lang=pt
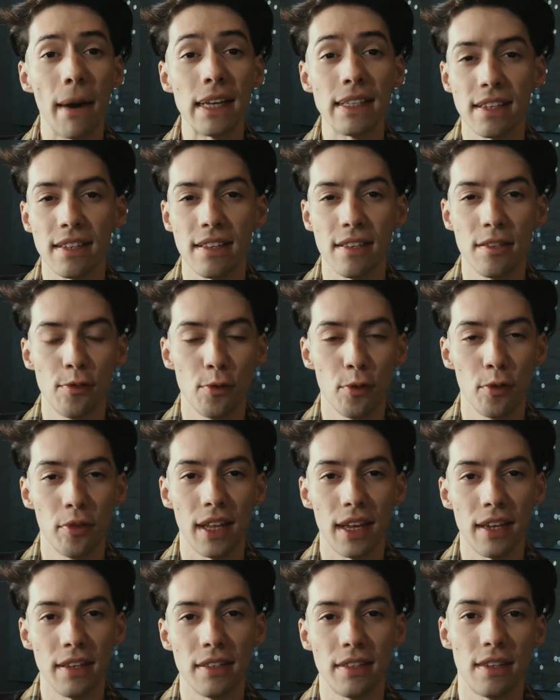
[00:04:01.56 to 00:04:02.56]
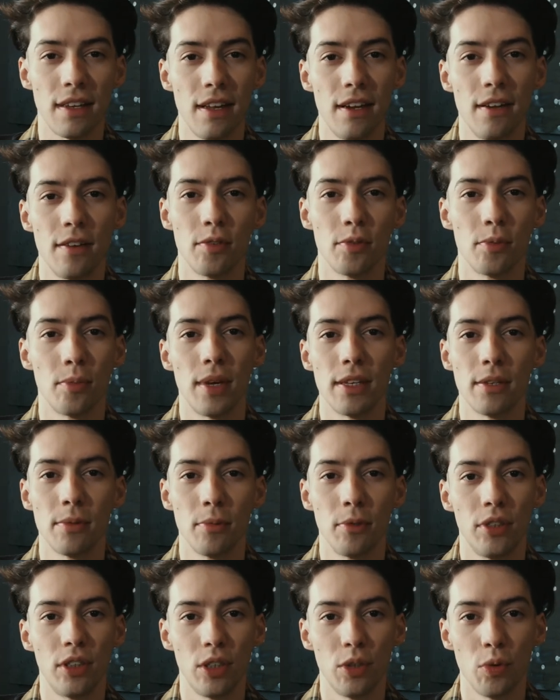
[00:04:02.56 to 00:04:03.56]
mas esses utensílios
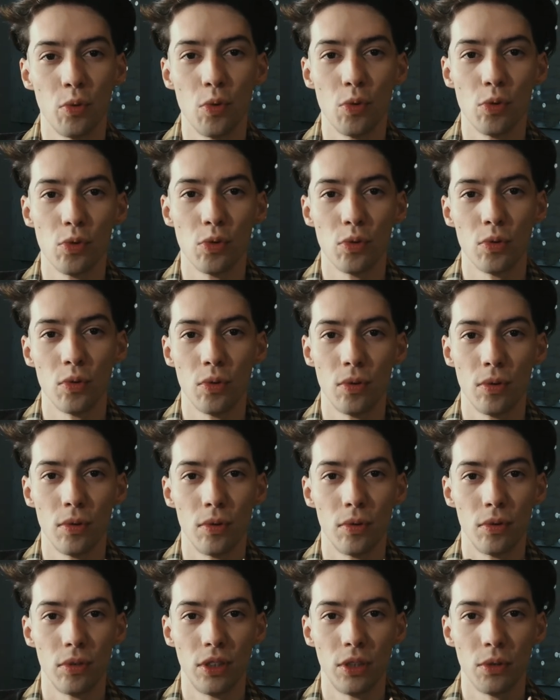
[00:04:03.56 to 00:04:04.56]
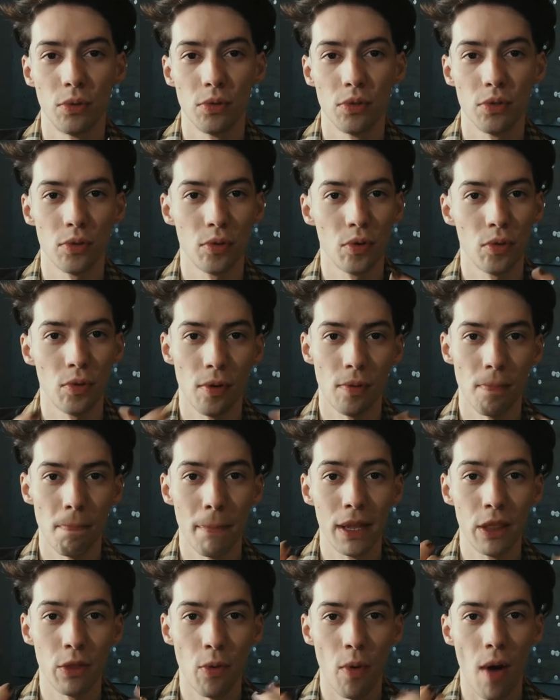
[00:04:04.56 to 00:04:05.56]
mesmo de uso de uso
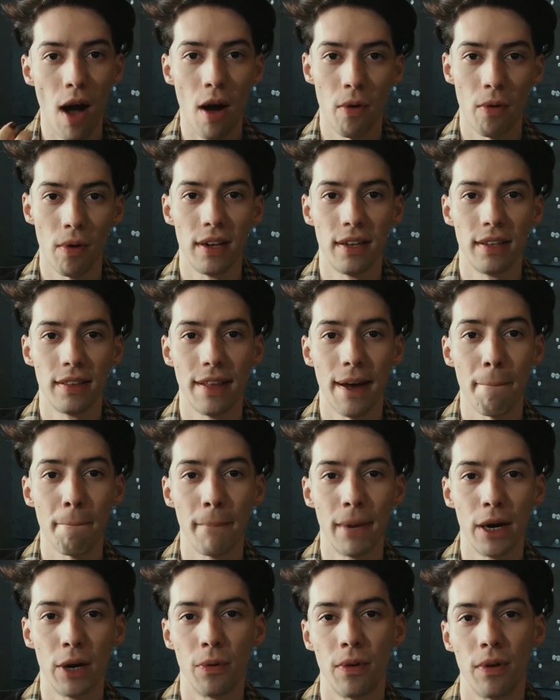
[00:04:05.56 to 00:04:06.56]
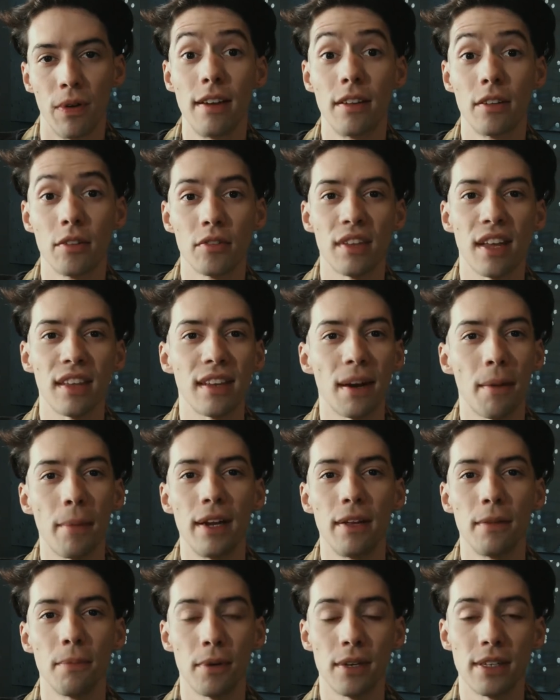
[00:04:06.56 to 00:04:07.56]
manual ali da mão. Ele não está
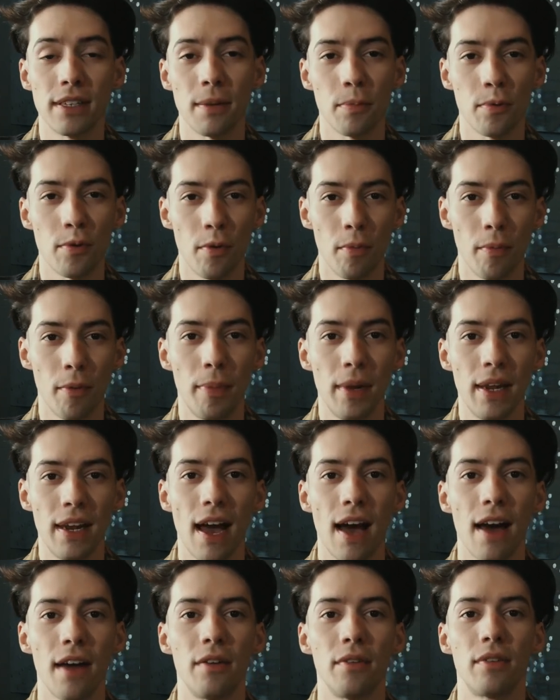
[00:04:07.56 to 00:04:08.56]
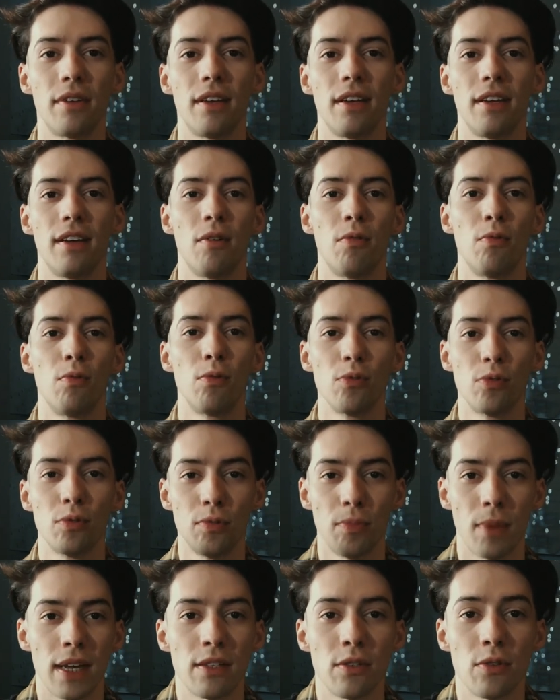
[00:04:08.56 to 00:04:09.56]
trabalhando, por exemplo, com mobiliário, que é um
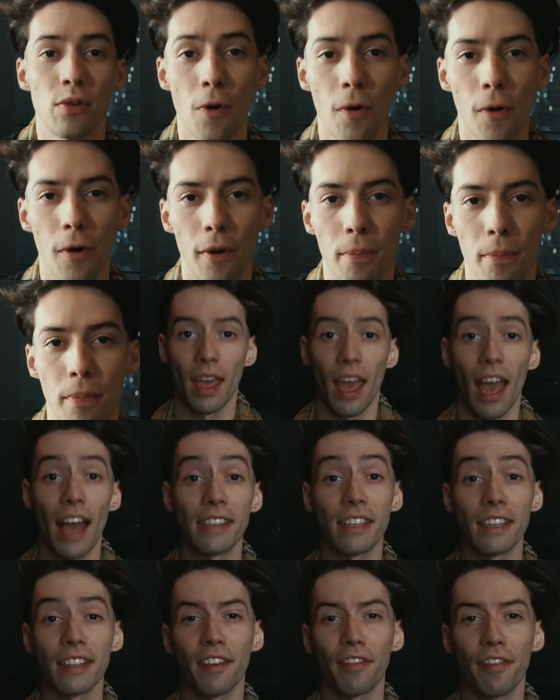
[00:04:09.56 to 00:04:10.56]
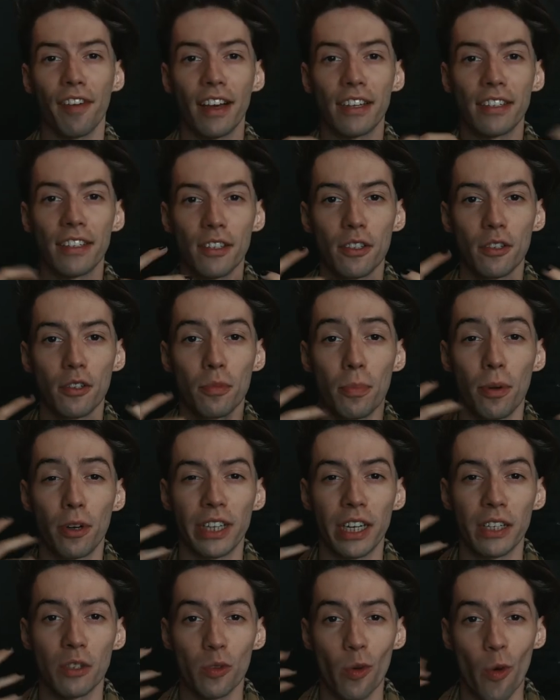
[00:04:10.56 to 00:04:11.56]
uso mais do corpo. Essa interface dos
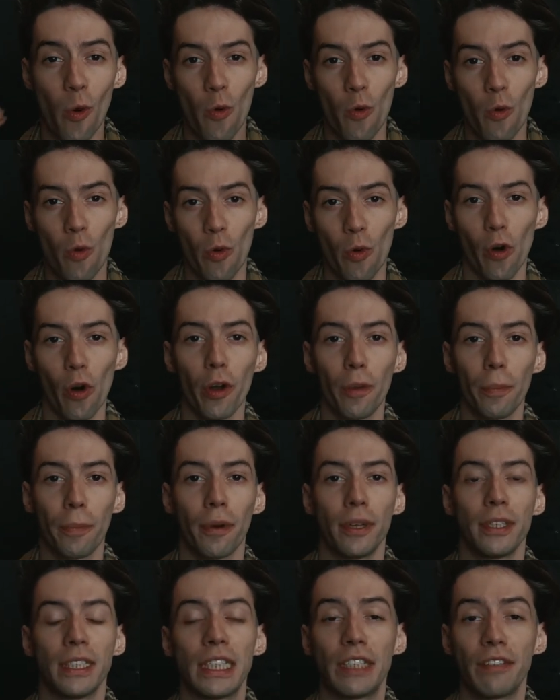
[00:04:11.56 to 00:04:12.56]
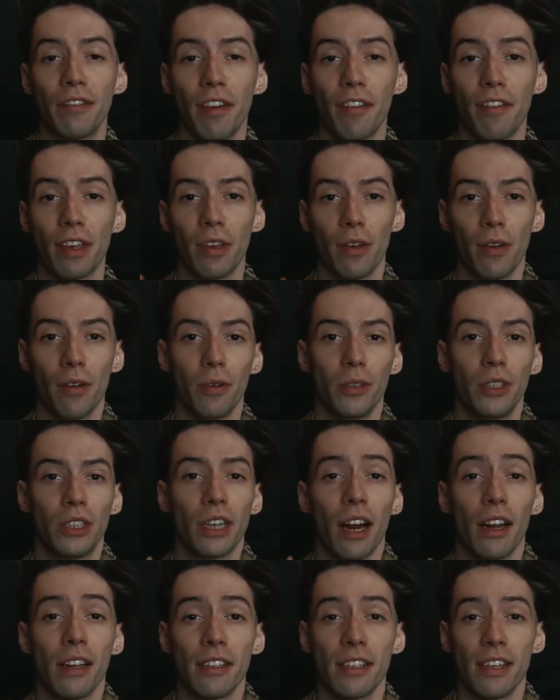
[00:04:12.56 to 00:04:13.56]
projetos com o corpo, a gente vai ver que o
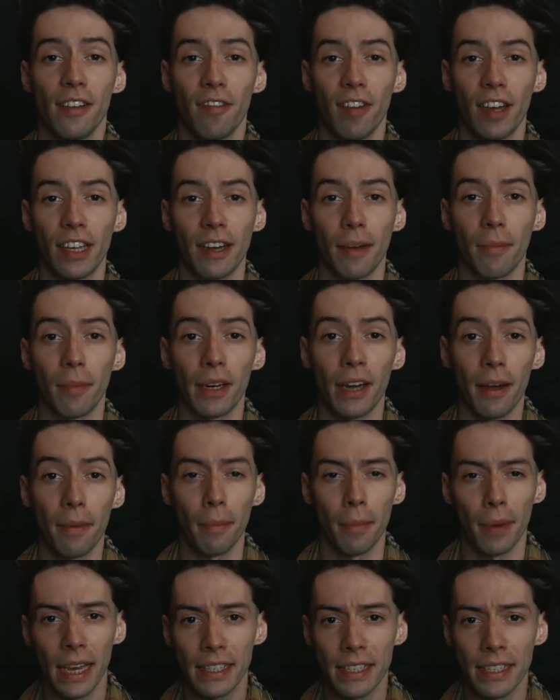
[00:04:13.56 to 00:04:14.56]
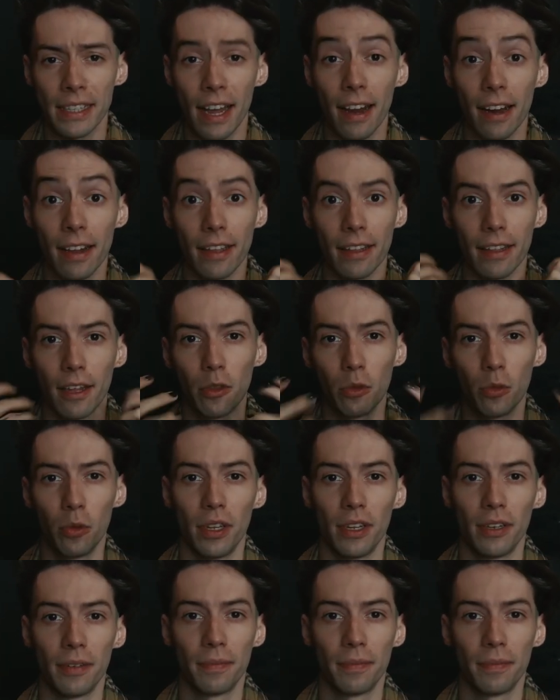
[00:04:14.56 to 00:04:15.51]
Charles ele vai trabalhar mais na arquitetura.